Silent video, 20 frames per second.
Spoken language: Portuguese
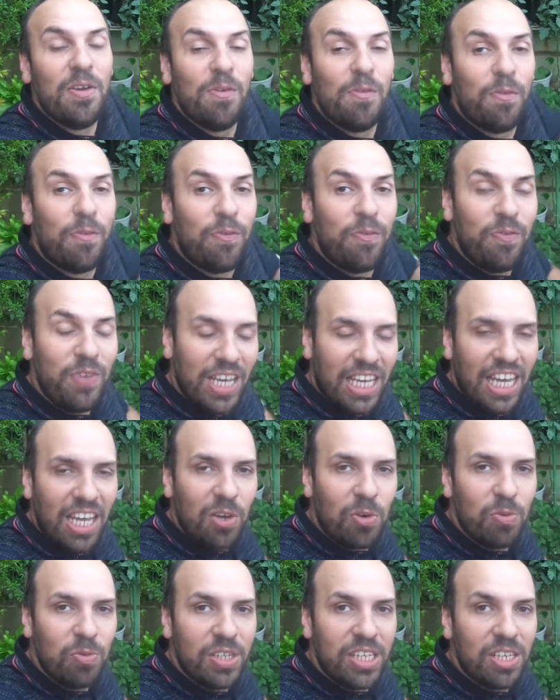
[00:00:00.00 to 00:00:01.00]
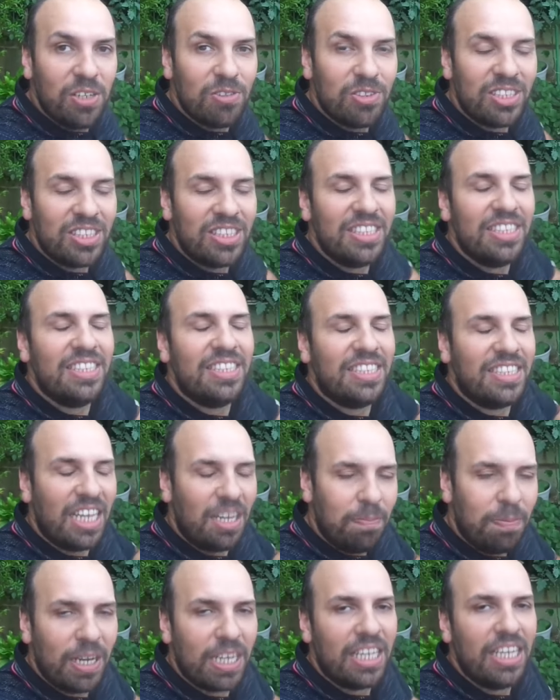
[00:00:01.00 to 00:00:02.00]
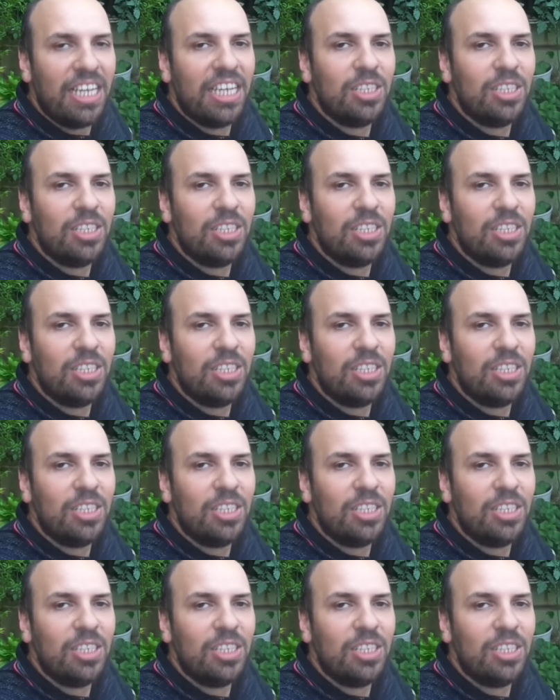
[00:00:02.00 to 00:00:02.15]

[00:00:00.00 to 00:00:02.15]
Fiquem com Deus, sempre aqui